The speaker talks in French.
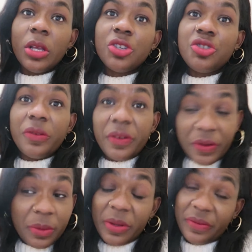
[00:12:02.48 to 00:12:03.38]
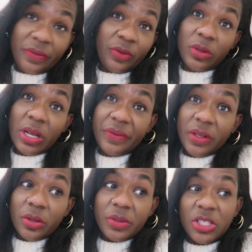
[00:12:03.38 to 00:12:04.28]
je vais faire mes ongles à
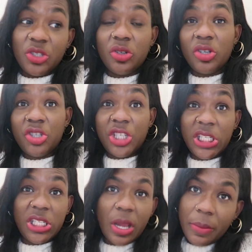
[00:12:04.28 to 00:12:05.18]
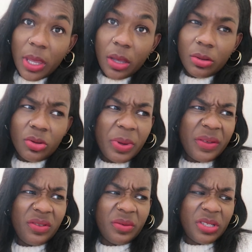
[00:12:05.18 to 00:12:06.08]
Villeneuve-Saint-Georges. J'ai jamais... Non, pas à
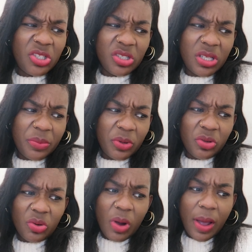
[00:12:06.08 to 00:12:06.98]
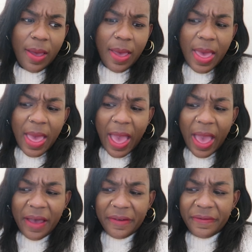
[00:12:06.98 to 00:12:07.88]
Villeneuve-Saint-Georges, n'importe quoi.
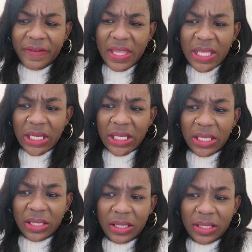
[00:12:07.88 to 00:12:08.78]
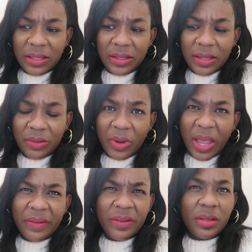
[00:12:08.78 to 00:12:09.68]
À Vitry. Oui,
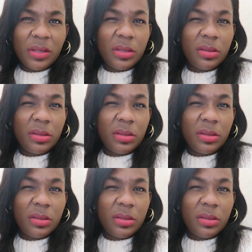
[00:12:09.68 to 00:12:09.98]
à Vitry.